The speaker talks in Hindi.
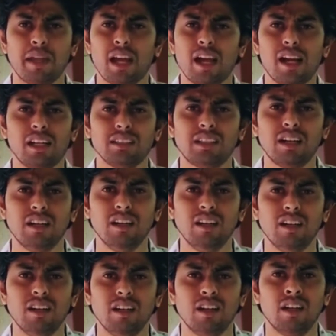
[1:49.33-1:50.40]
मैं यहाँ आया था
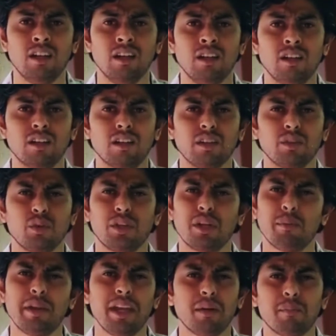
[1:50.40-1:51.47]

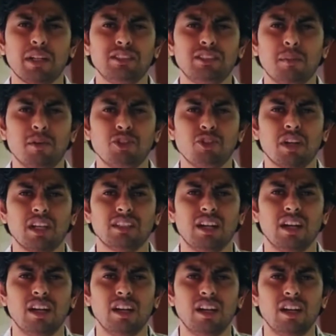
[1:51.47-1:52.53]
क्योंकि मैं एक बात समझ चुका
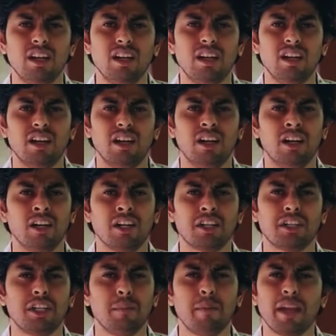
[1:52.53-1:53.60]
था
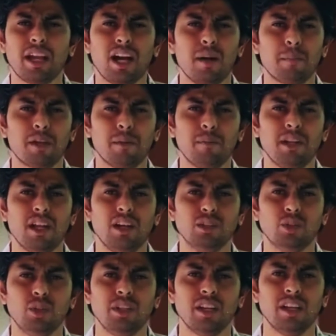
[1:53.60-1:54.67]
कि मेघा आपके बिना
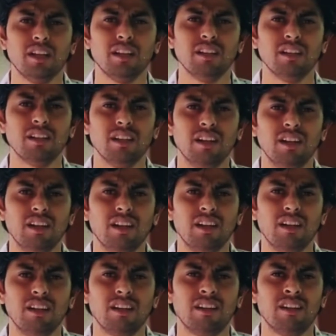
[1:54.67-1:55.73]
अधूरी है
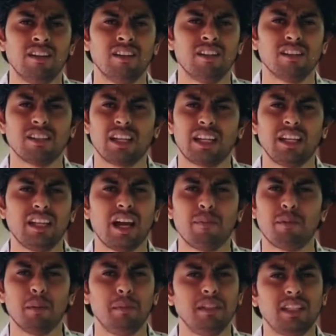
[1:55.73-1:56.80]
लेकिन
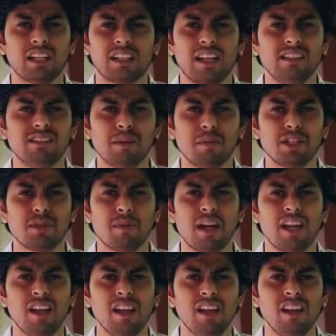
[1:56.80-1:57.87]
आप अभी तक नहीं समझ
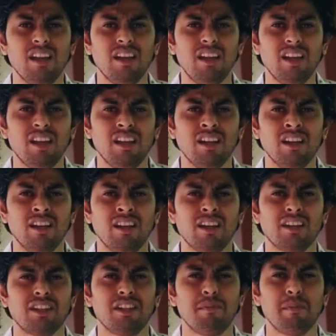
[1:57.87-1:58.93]
पाए
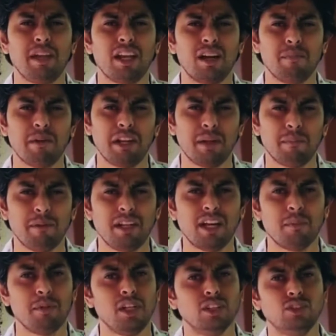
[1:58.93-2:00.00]
कि मेघा मेरे
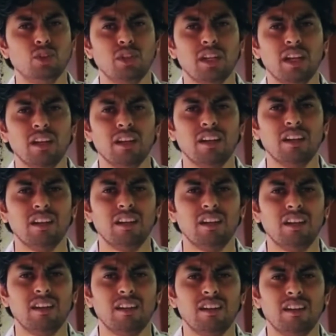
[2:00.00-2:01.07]
बिना भी अधूरी है
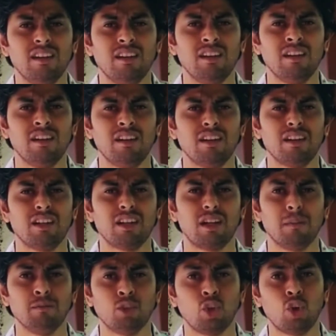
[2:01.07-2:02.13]

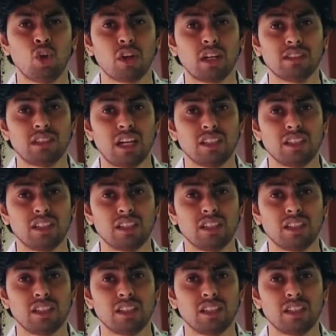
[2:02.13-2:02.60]
हम दोनों का